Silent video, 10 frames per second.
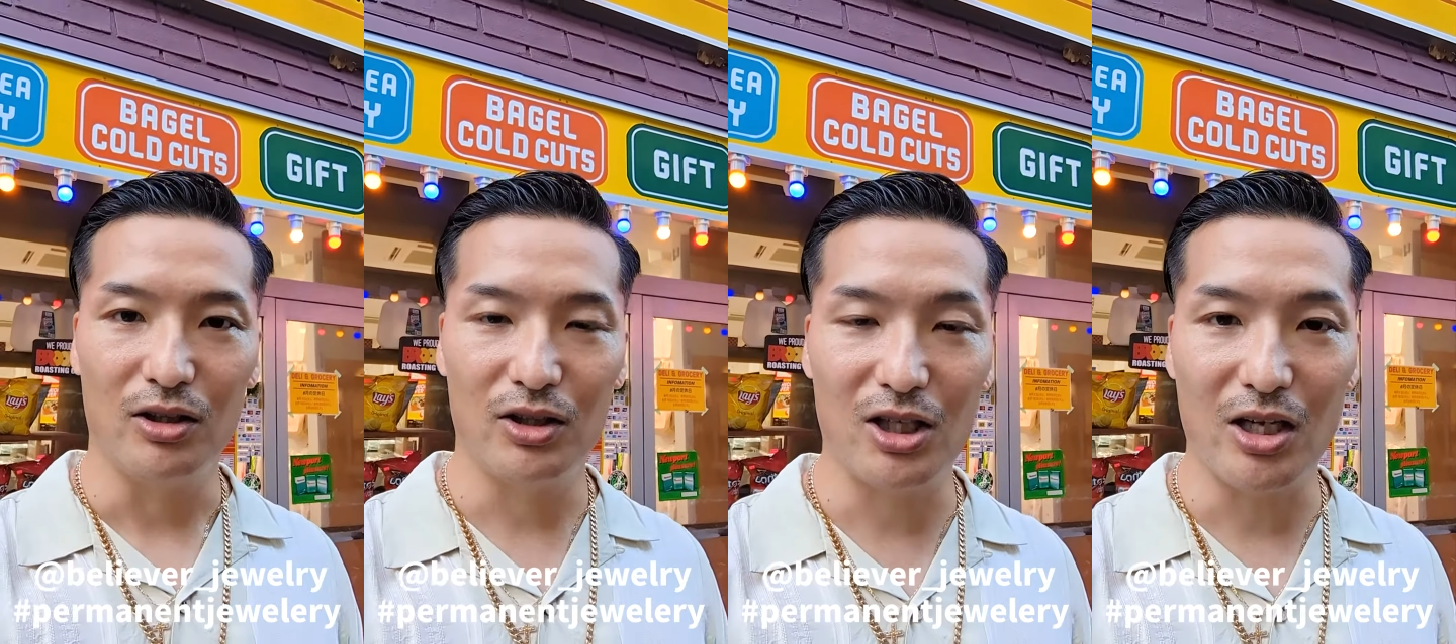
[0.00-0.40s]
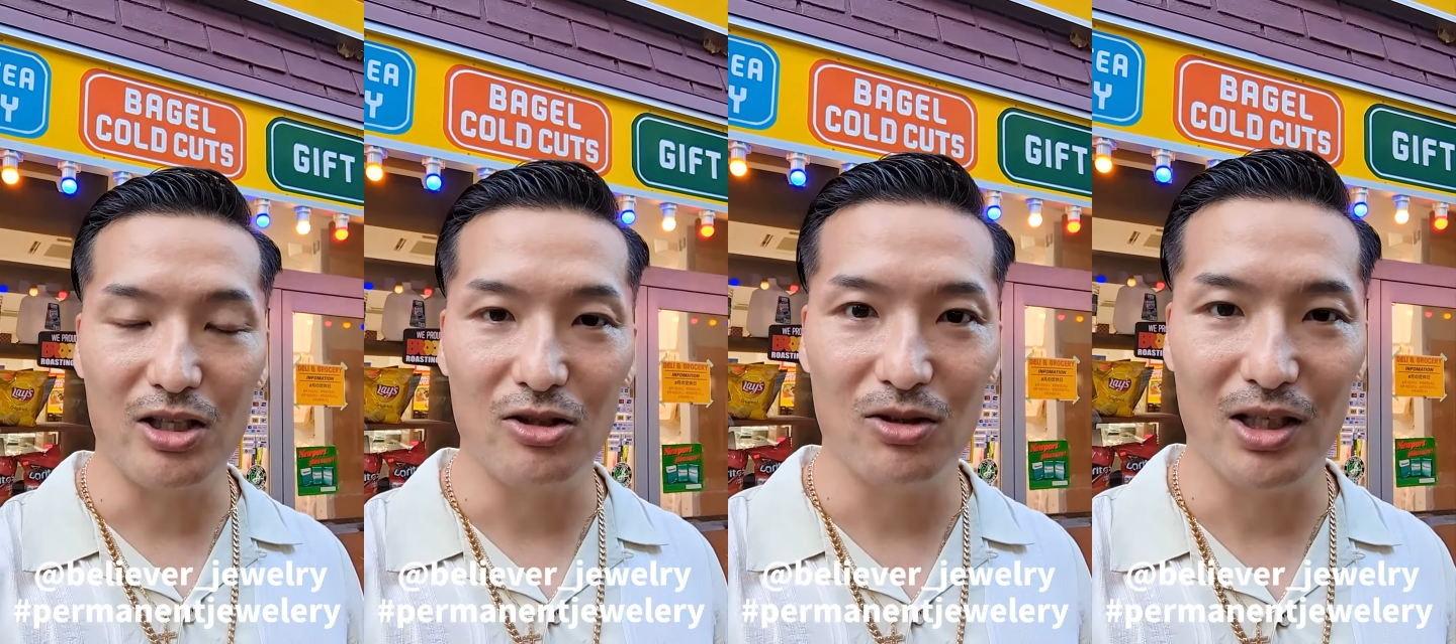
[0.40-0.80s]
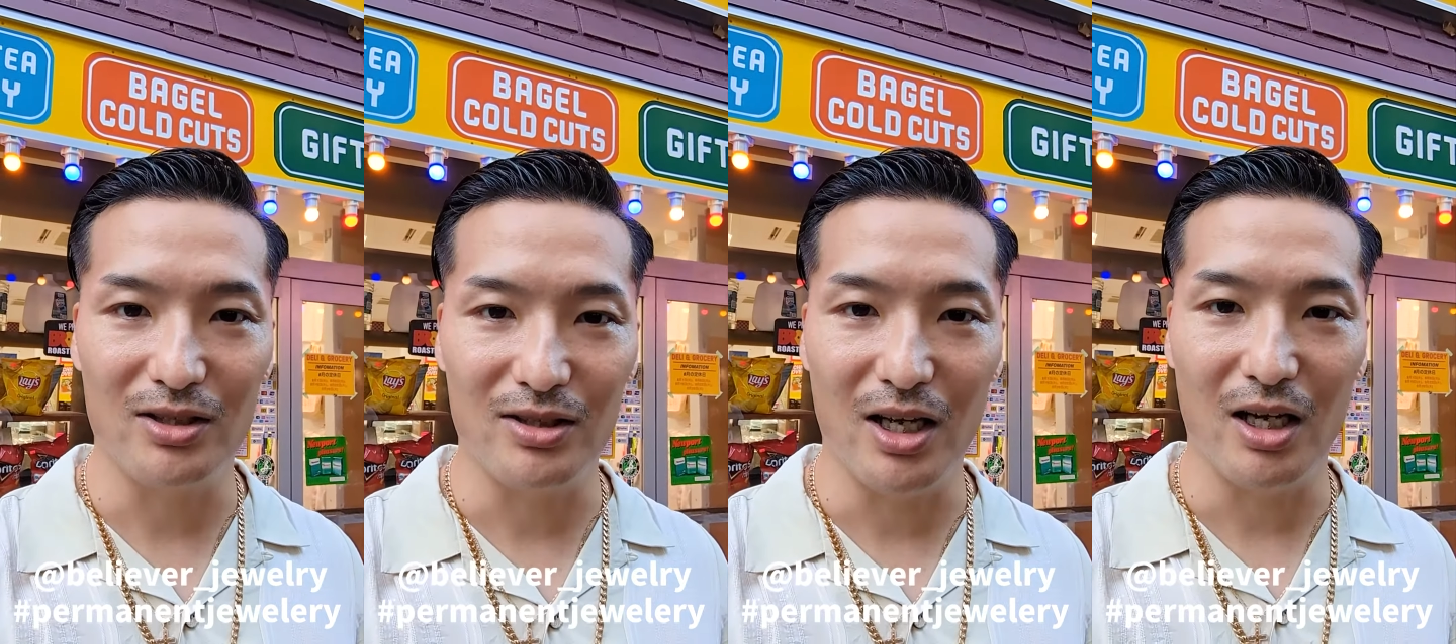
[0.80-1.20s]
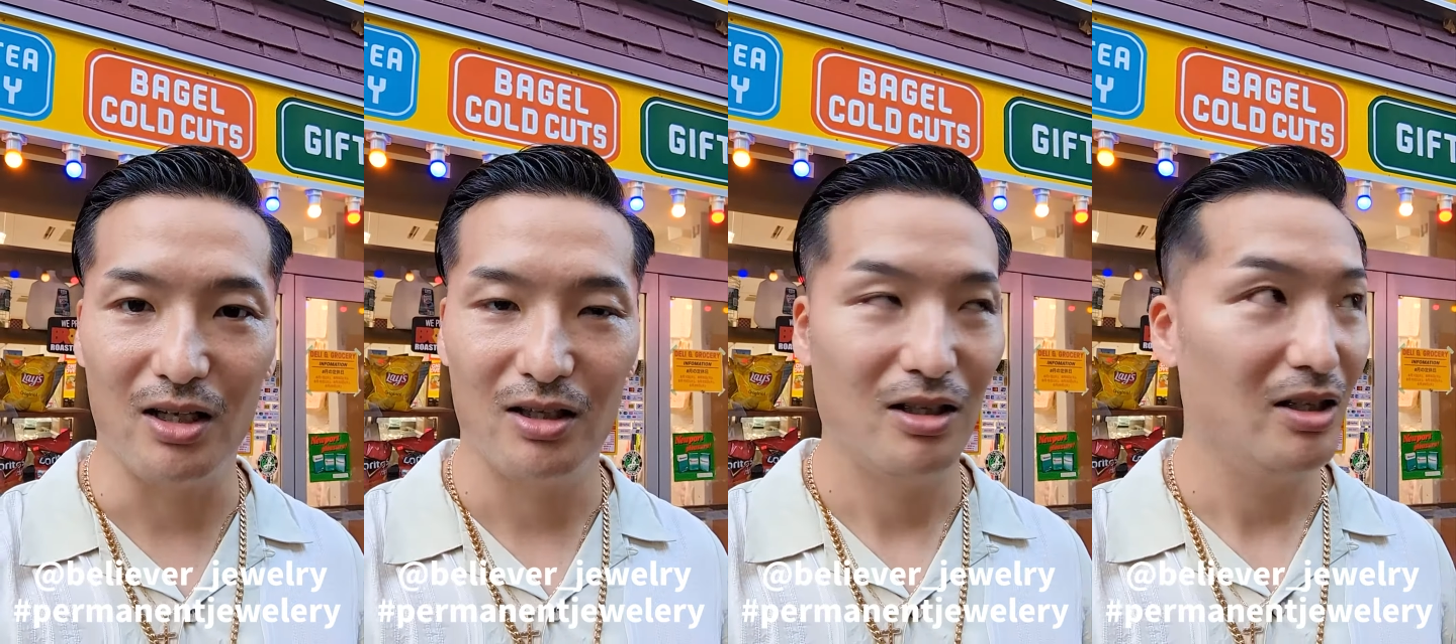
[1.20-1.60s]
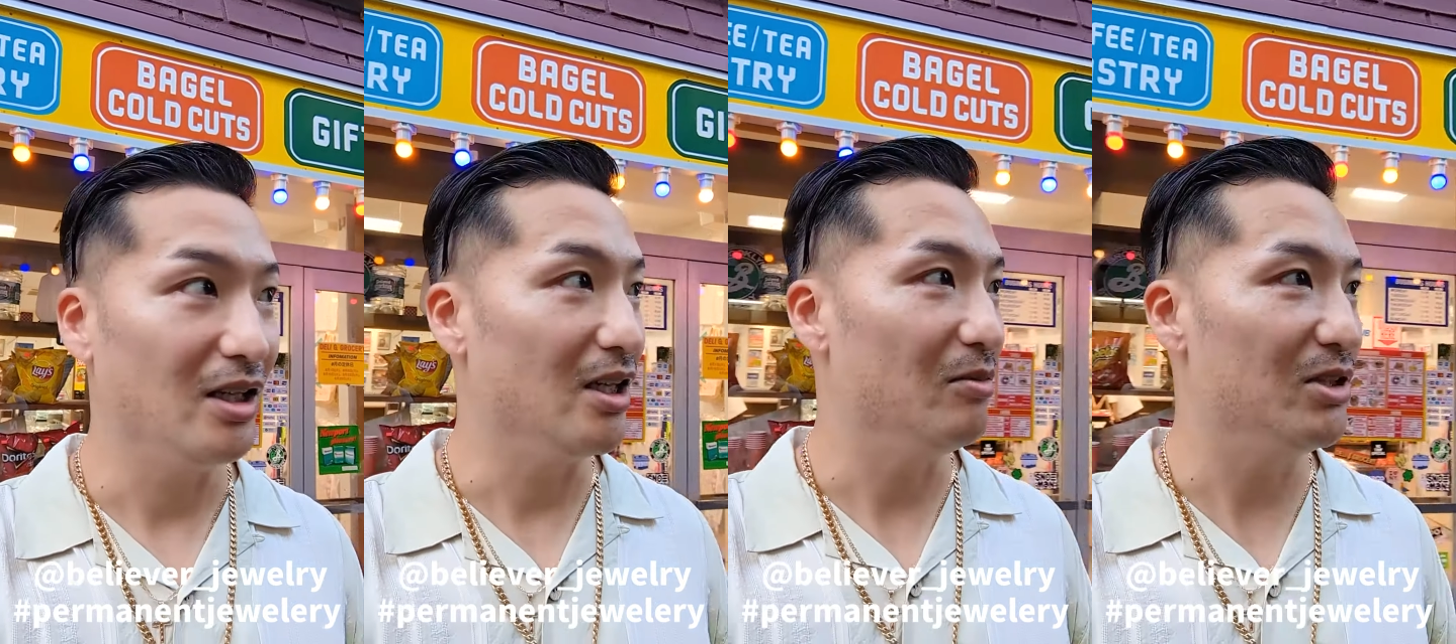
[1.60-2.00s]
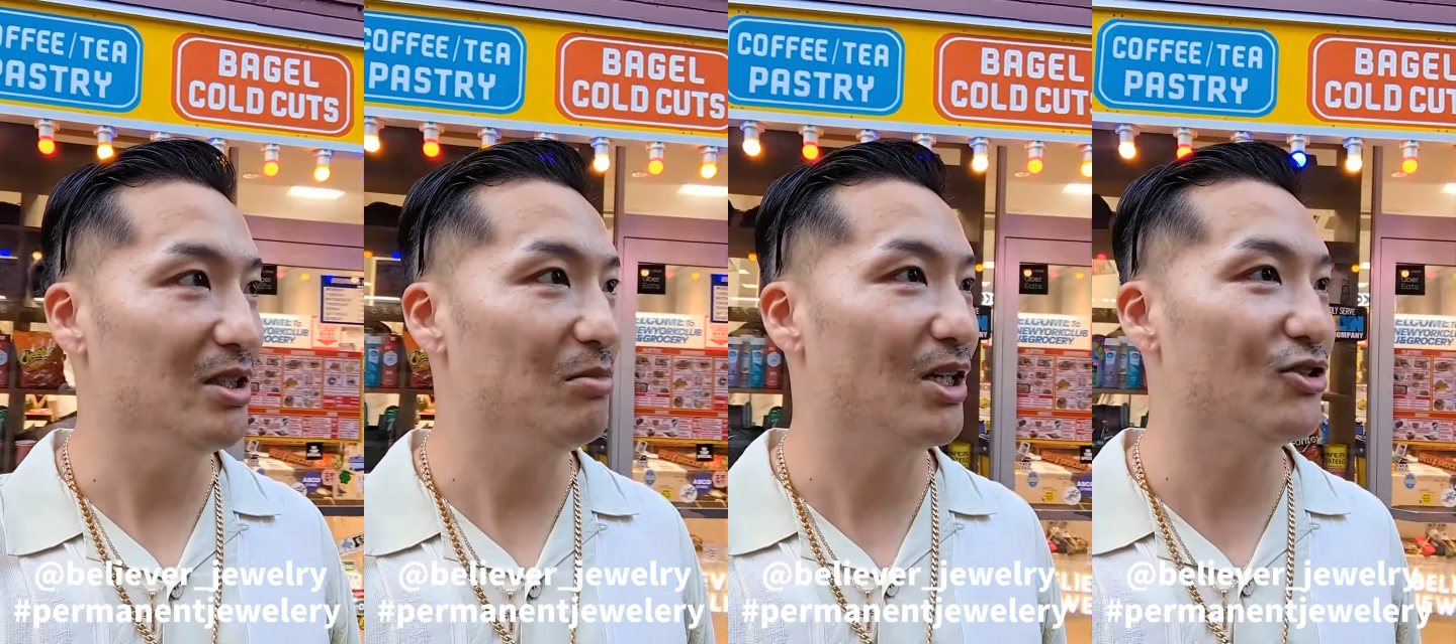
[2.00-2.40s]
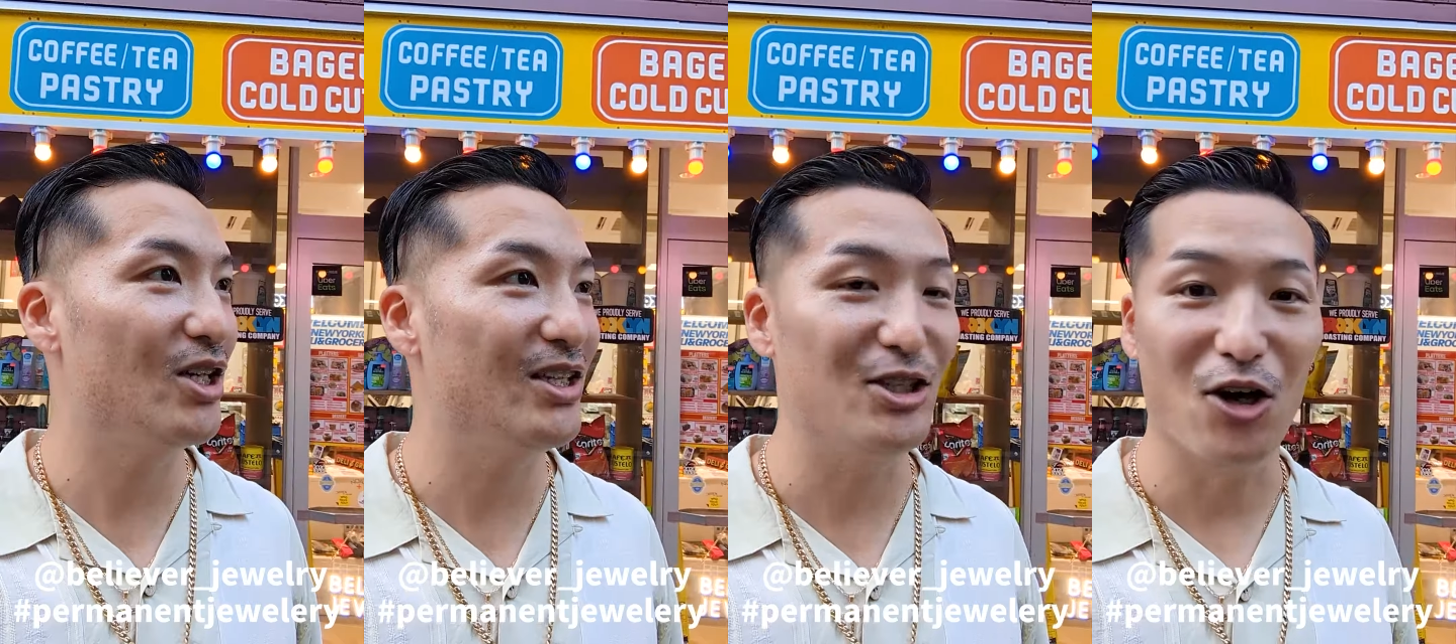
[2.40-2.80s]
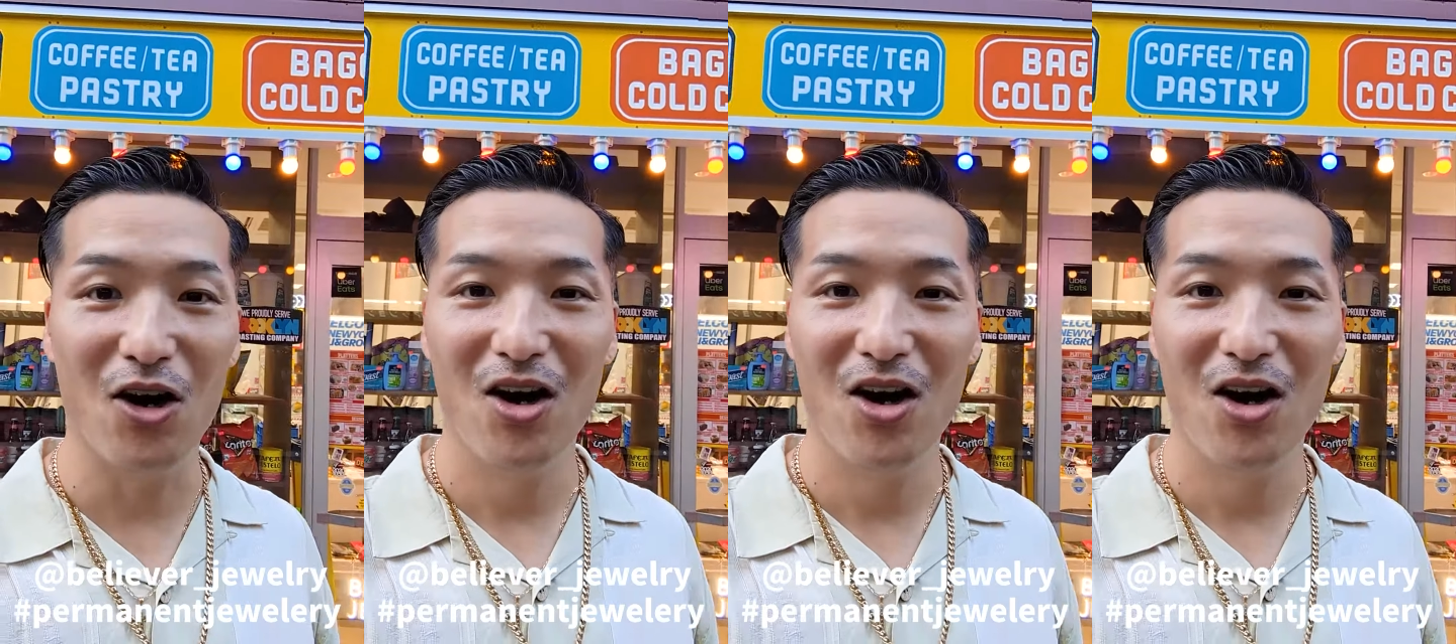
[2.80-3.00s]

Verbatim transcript: 来た理由はですね、えー、ビリーバージュエリーの